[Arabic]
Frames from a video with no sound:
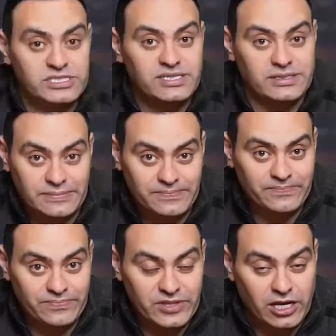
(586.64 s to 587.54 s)
سنين
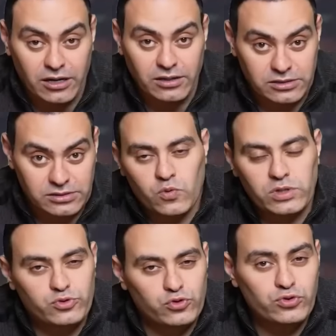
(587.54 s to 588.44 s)
خالص
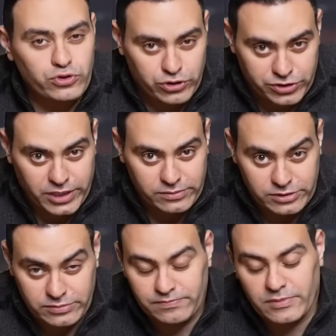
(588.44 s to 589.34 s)
واللي بتقوله نيويورك
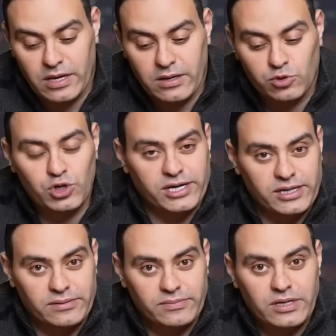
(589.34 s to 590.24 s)
تايمز بتقول لك
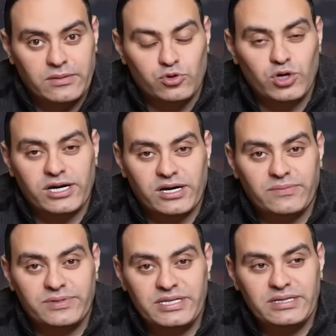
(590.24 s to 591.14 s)
ايه بتقول لك
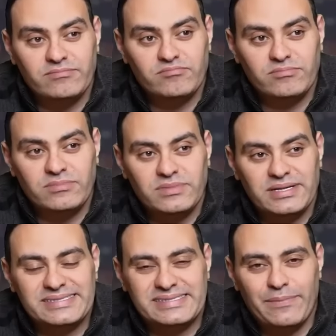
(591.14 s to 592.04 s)
الحرب دي
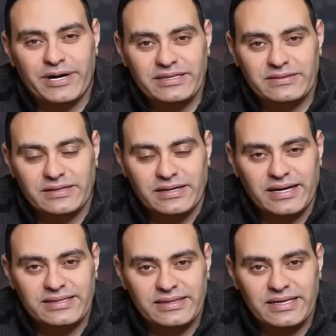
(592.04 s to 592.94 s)
استبعد
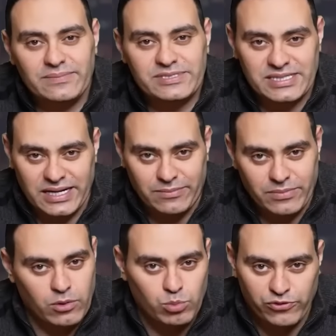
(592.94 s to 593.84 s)
انها تنتهي بالسلام
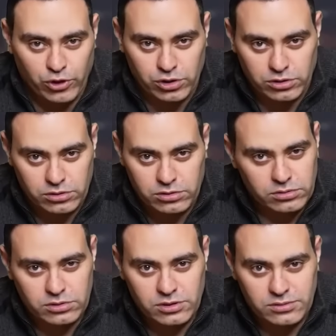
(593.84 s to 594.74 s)
او مفاوضات
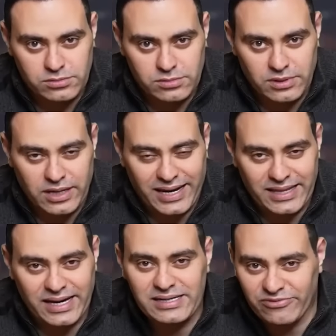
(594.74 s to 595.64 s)

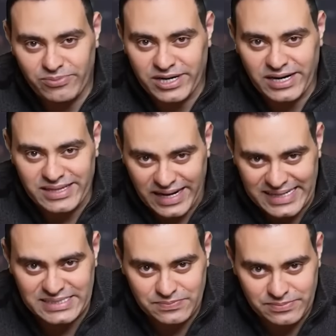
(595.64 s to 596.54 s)
احنا دخلنا في مرحله
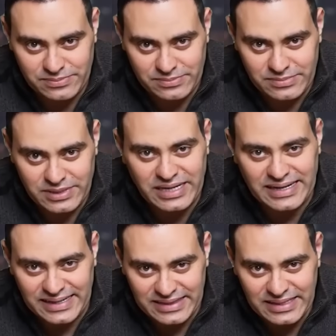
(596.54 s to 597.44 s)
الحسم
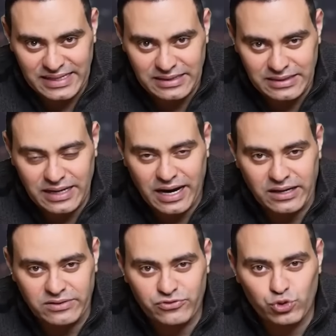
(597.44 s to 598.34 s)
الاثنين
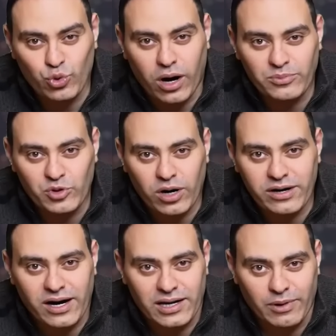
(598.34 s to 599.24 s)
هيفرضوا امر
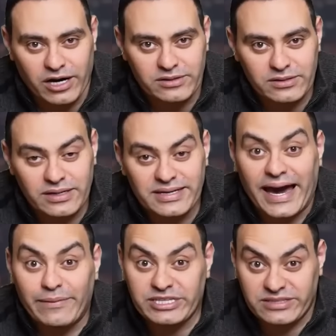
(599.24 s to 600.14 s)
واقع على بعض يا
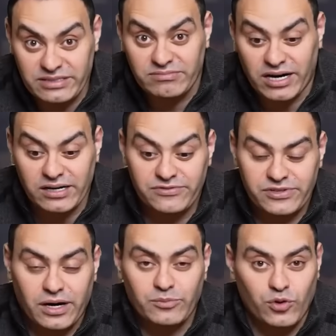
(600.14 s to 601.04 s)
حميدتي
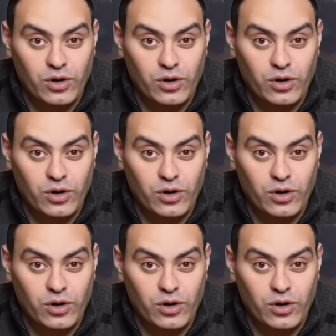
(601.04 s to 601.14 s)
هيفرض امر